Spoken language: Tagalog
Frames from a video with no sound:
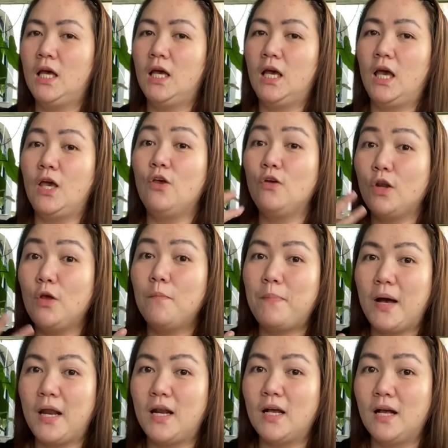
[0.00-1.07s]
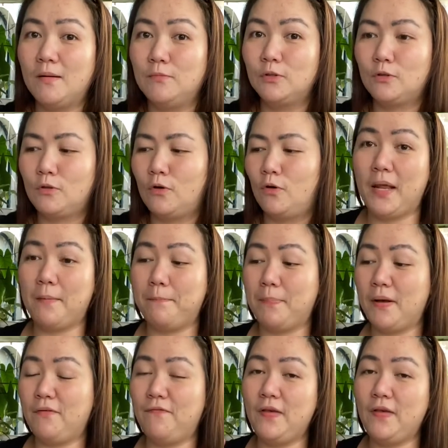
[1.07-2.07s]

eh yun na yung parang gamot ko. Pag